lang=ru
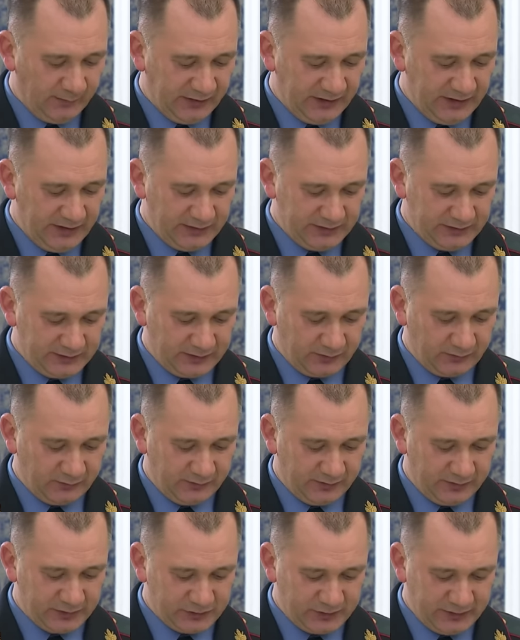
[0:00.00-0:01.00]
Принятие
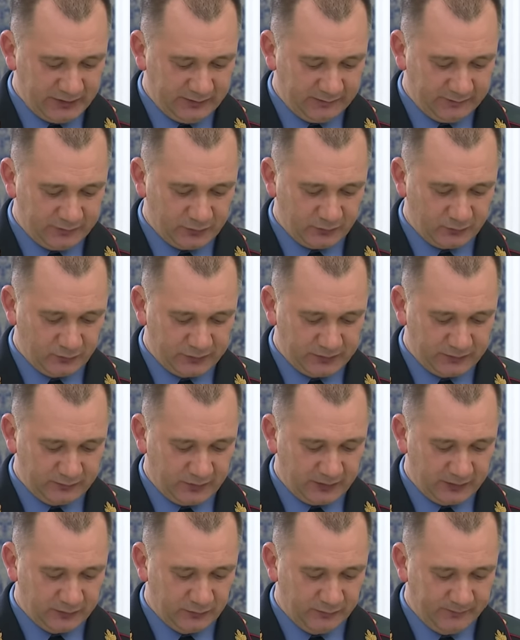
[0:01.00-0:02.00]
такого решения в
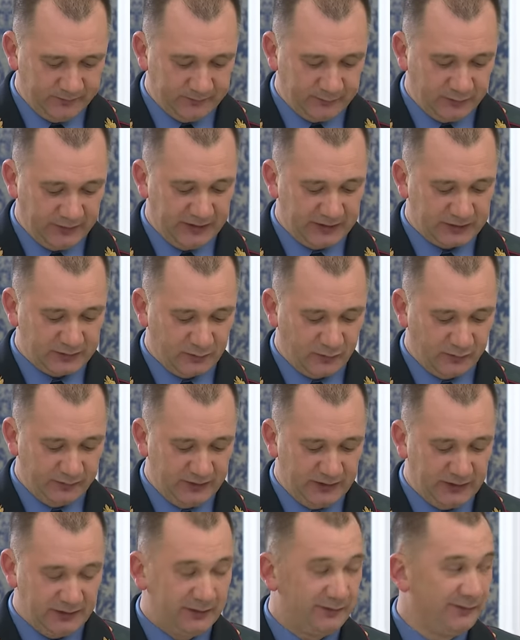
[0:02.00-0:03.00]
текущем году, по нашему
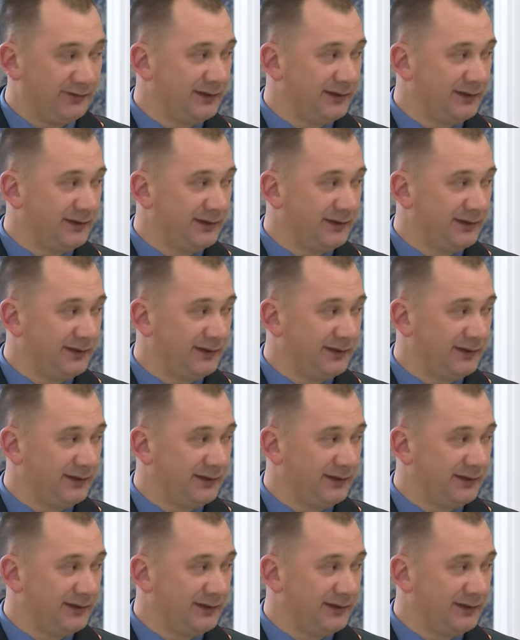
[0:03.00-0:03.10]
мнению,